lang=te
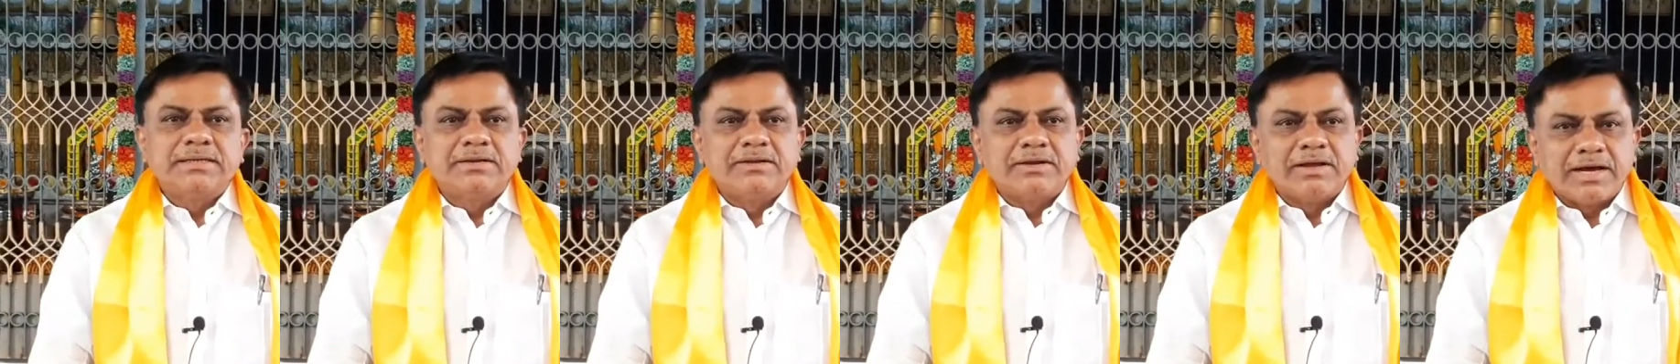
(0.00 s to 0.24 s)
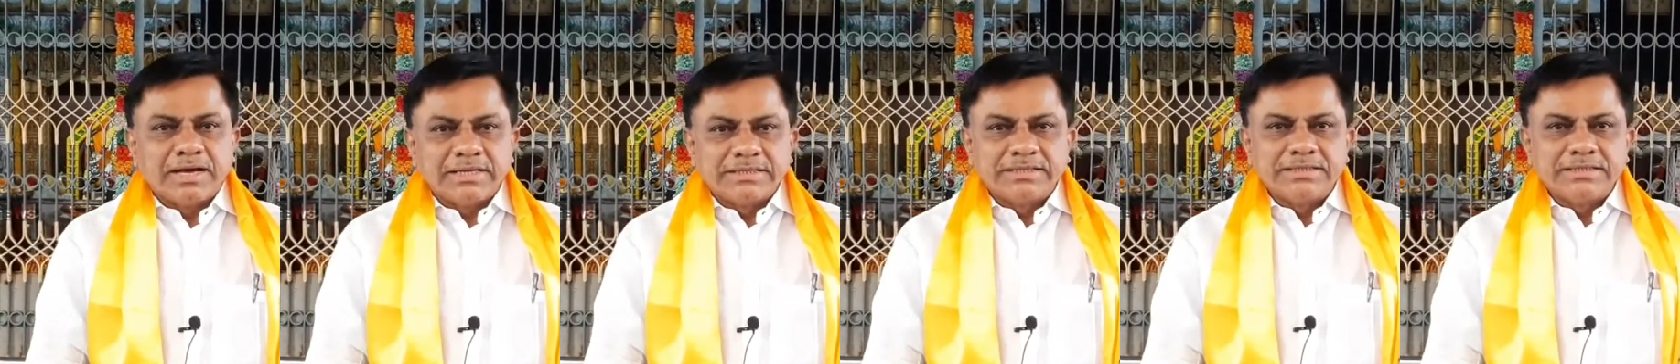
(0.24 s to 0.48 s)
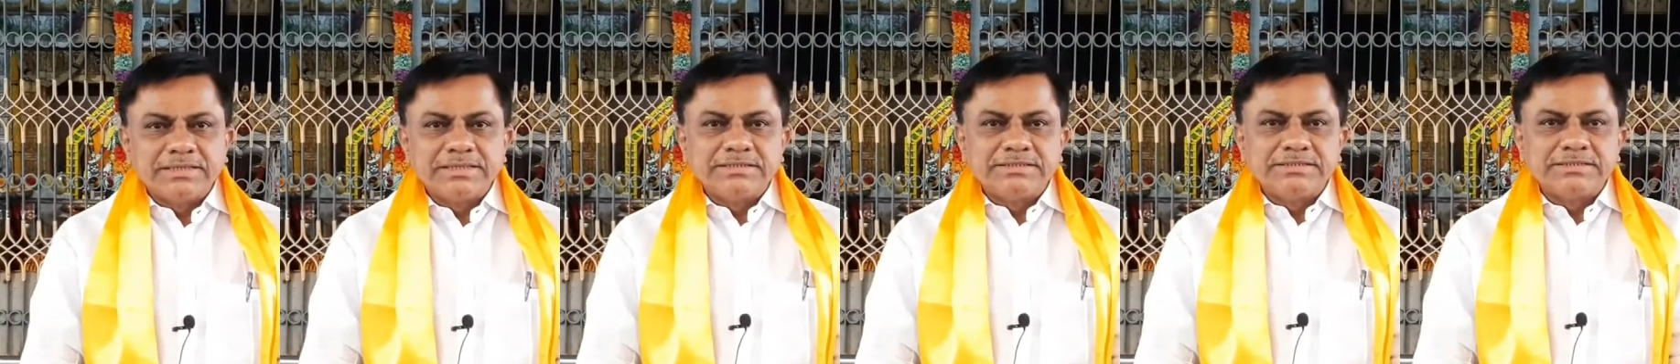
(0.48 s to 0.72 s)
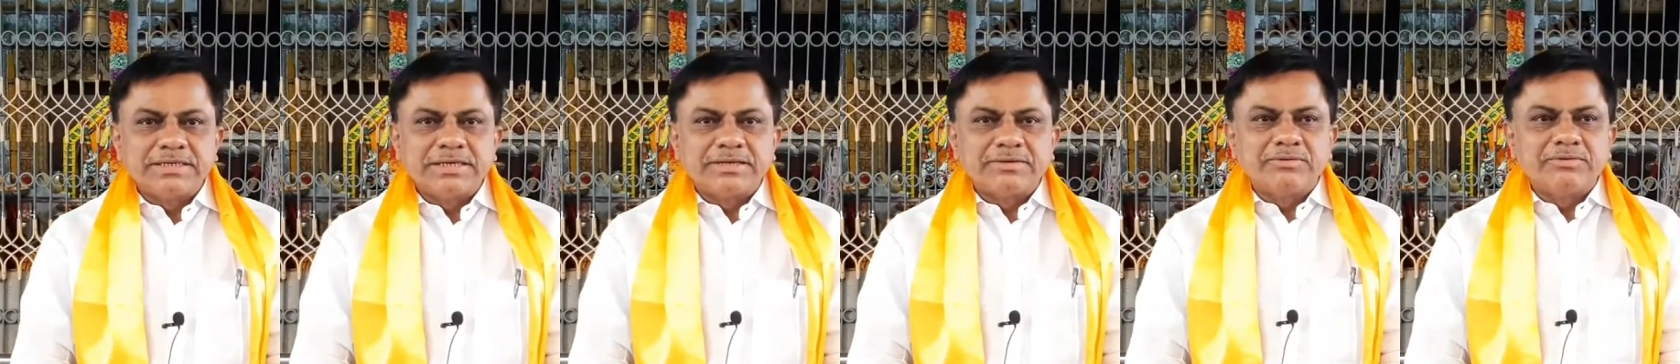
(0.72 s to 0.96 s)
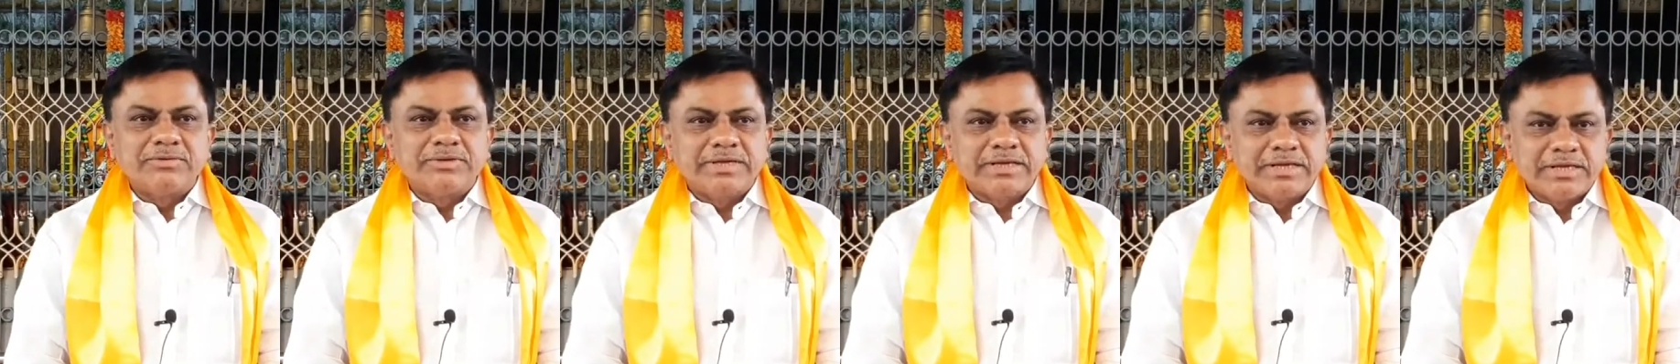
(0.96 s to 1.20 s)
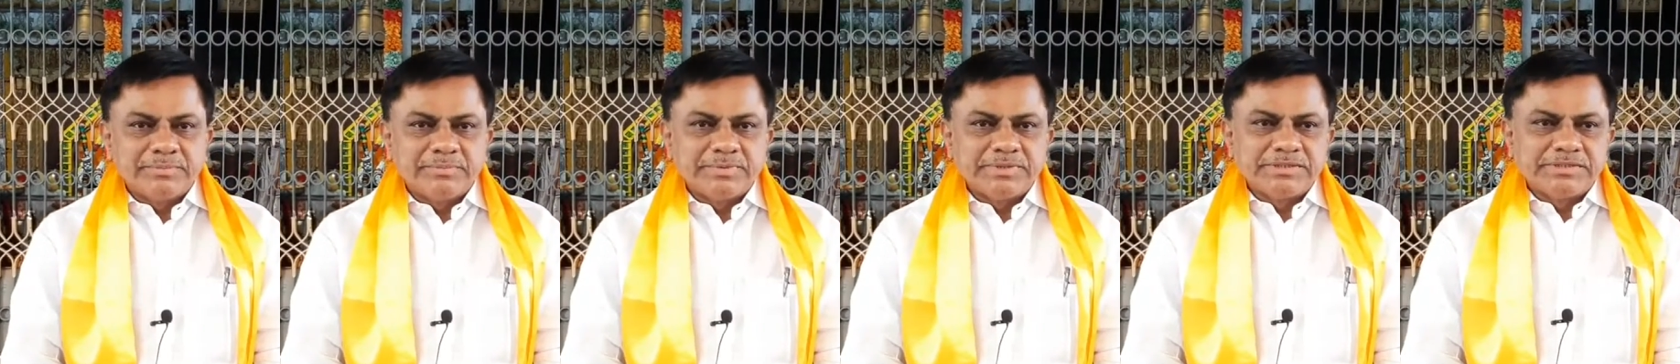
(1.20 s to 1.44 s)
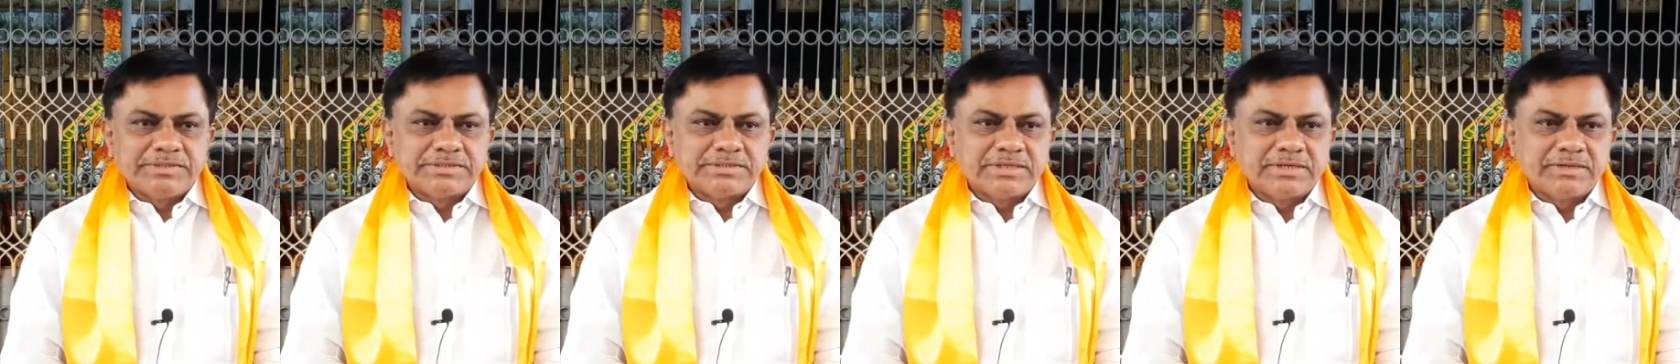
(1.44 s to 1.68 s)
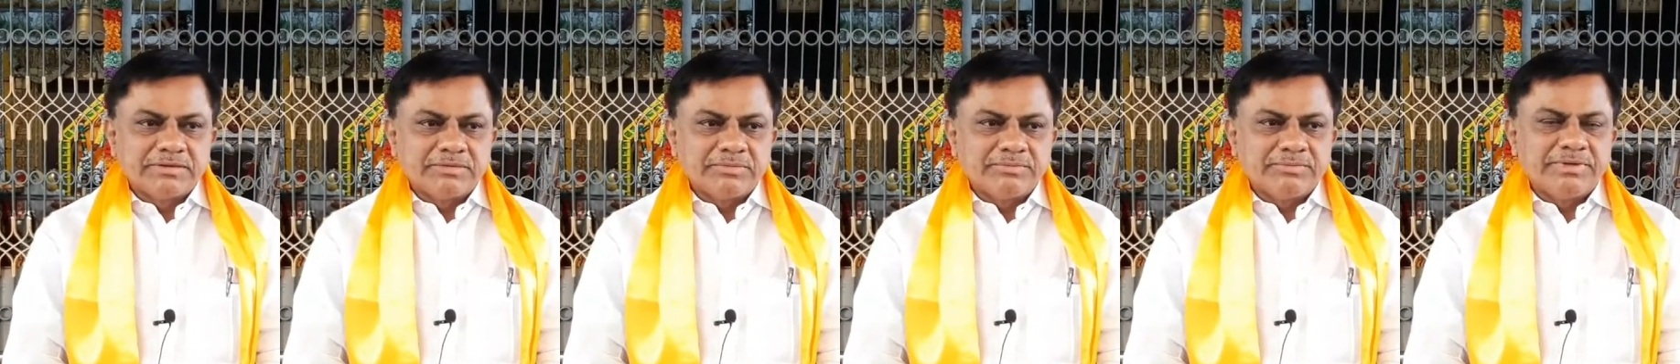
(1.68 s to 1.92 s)
నన్ను ఆదరించినారు
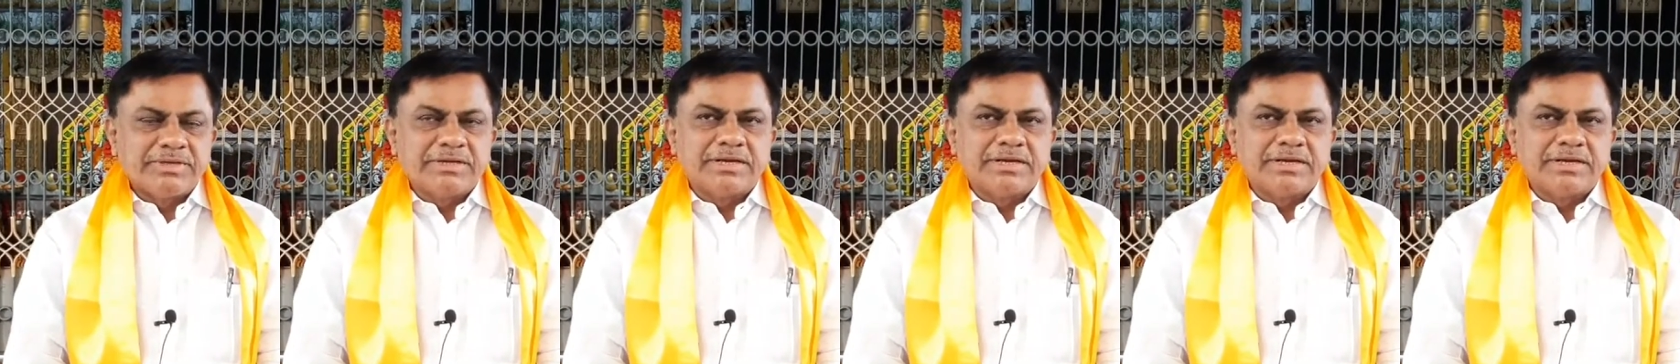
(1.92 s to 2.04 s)
గెలిపించినారు